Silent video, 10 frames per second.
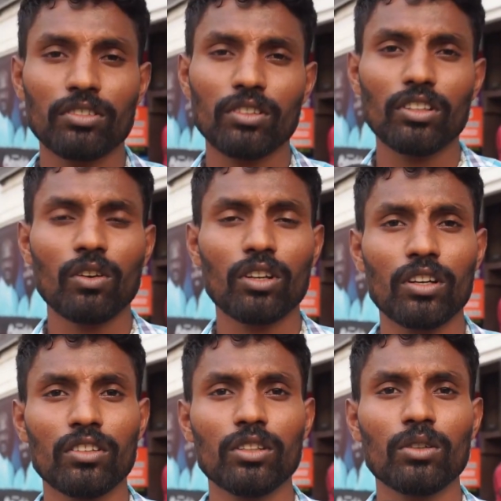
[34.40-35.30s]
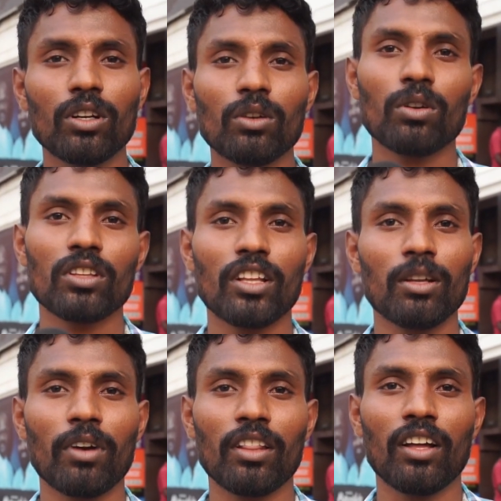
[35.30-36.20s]
ஃபர்ஸ்ட் வந்து அவருக்கு வந்து தொடக்கம் கொடுத்தது
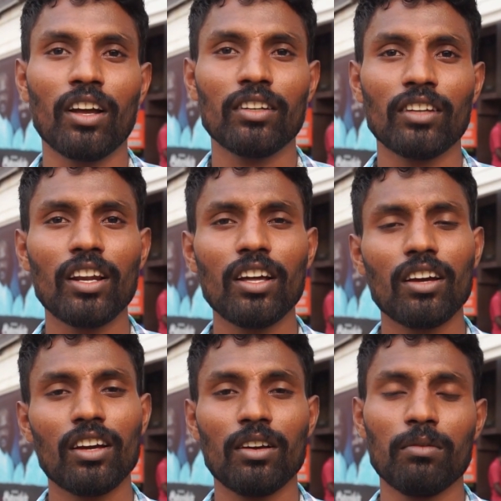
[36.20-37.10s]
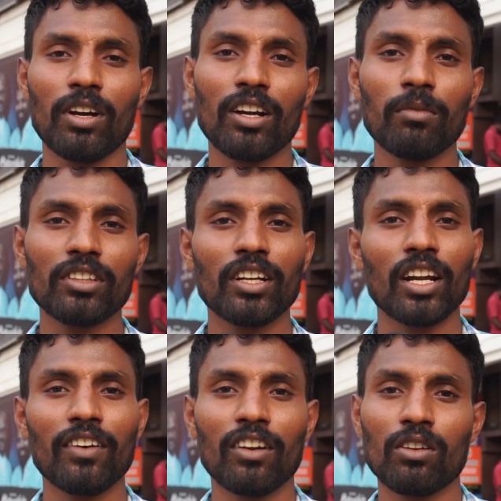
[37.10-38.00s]
அந்த படம் தான் நல்ல மக்கள் மத்தியில்
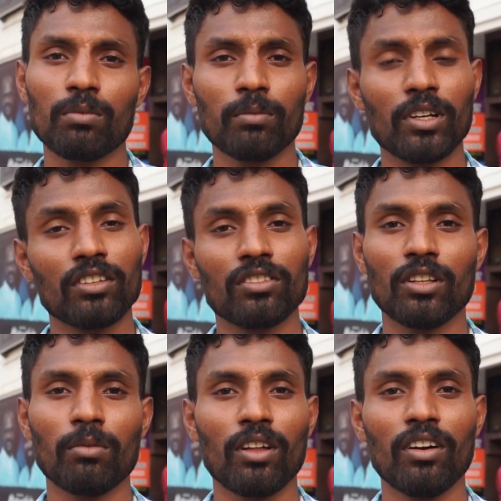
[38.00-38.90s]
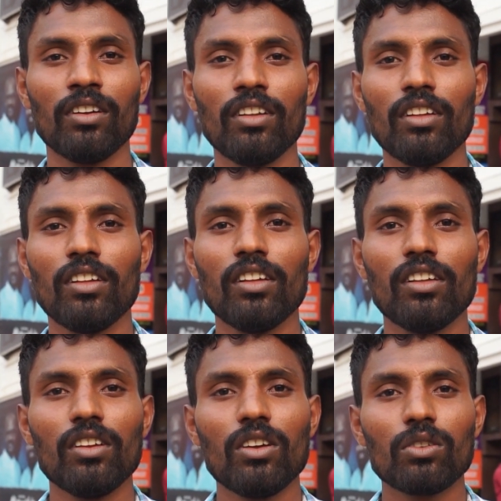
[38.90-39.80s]
நல்லா வரவேற்பும் பெற்றுச்சு அந்த படம்
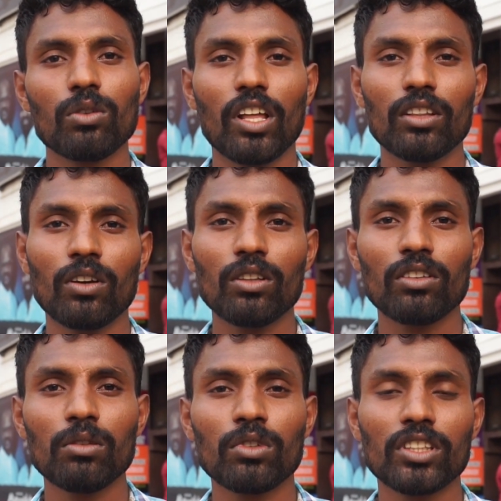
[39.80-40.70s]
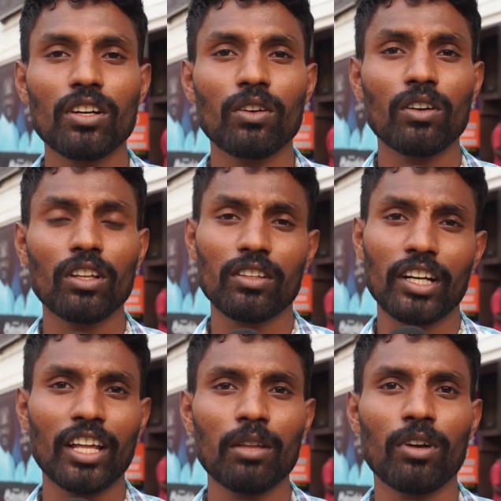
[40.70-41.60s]
ஸோ அதை தொடர்ந்து வந்து முத்தியாவுக்கு கூட அது
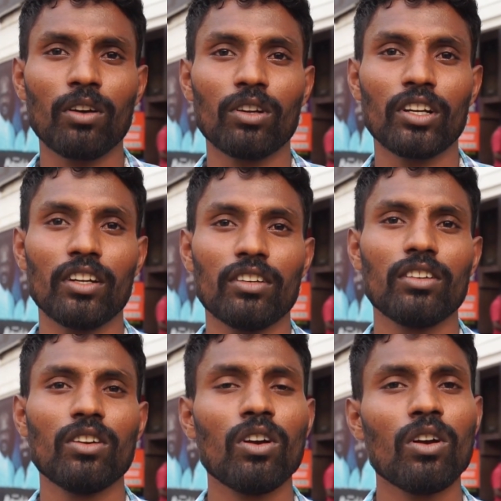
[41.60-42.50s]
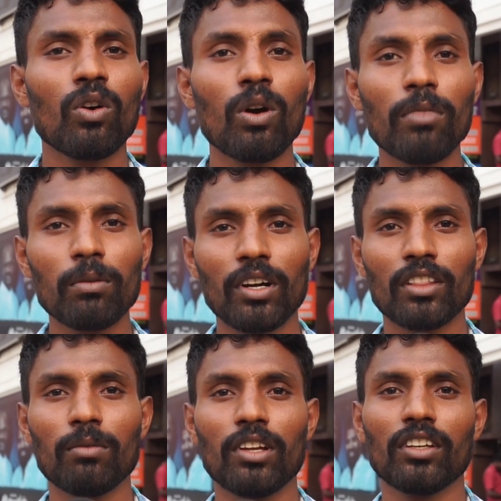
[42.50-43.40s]
ரெண்டாவது படம் அவருக்கு கொம்பன்
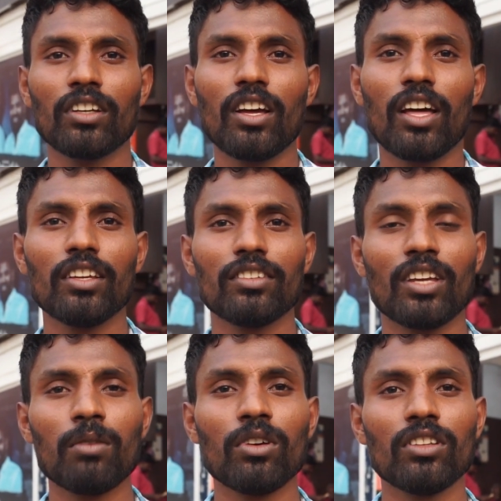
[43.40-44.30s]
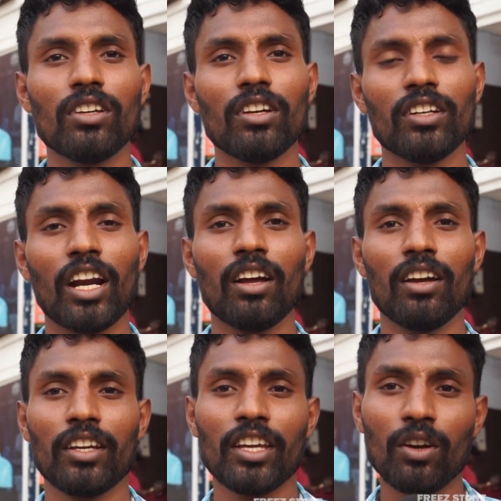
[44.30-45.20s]
படத்தில் பார்த்தீங்கன்னா அதே சேம் வந்து
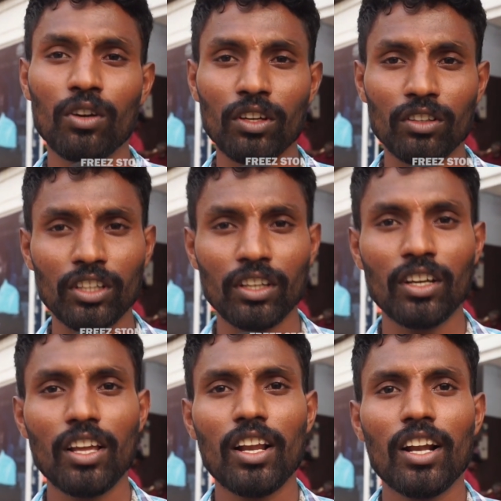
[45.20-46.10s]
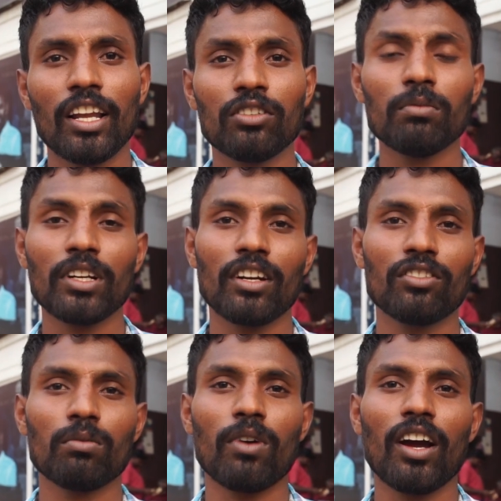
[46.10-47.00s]
ஹீரோயினிக்கு வந்து லட்சுமணன்
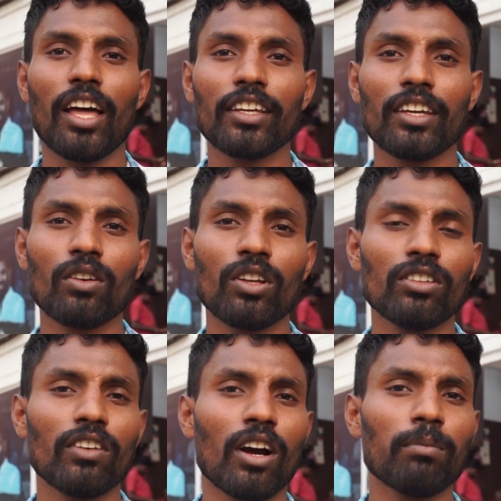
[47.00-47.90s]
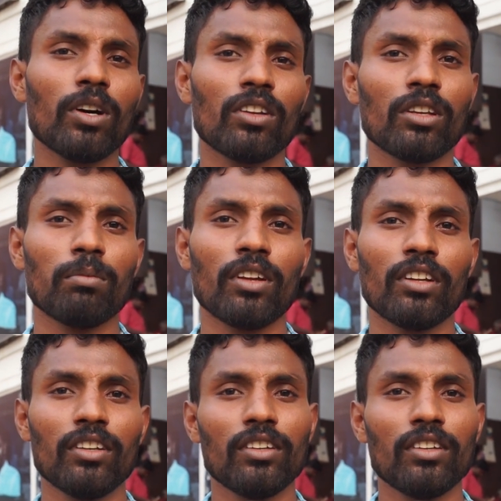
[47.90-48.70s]
நடிச்சிருப்பாங்க அதே ஹீரோயினி வந்து அவங்க அப்பா இருந்திருப்பார்